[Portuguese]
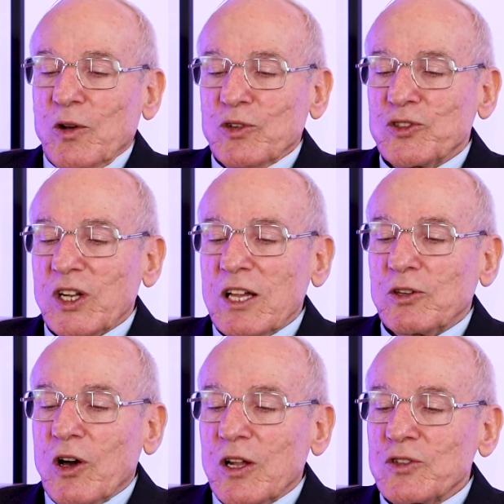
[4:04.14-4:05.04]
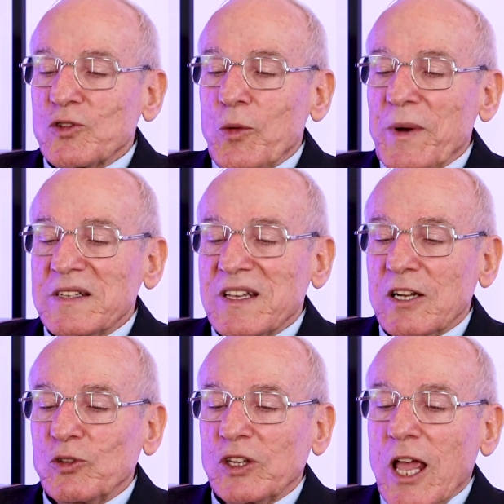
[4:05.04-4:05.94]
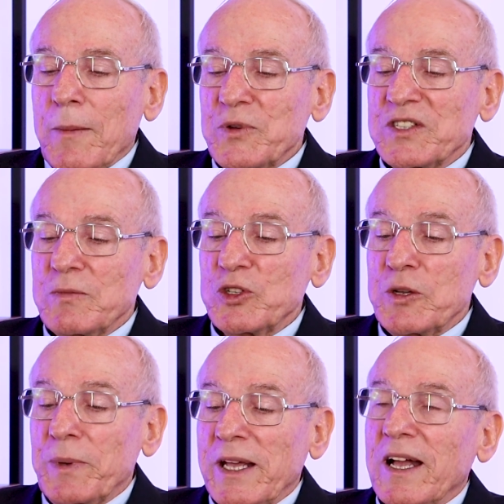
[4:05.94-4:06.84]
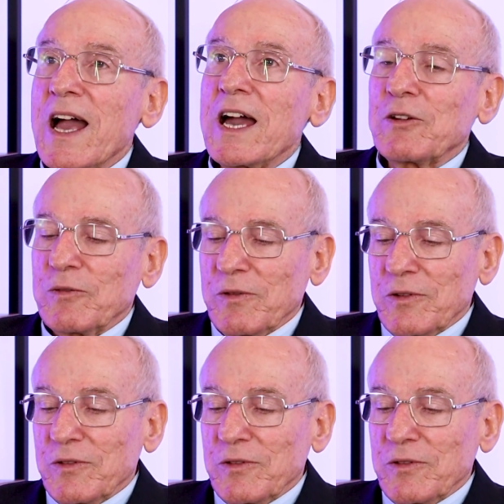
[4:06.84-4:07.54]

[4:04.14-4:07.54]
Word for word: Os oratórios, com o passar do tempo, se multiplicaram,